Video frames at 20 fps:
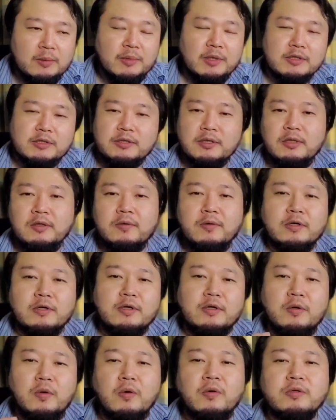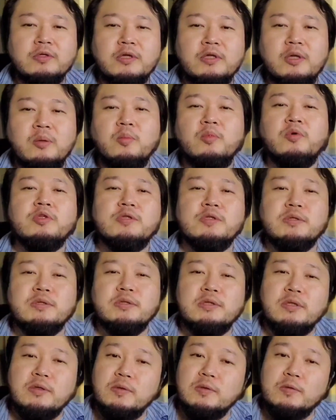まあ常にこうやって両手で持つっ
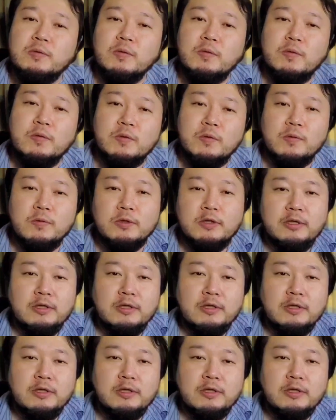ていうところを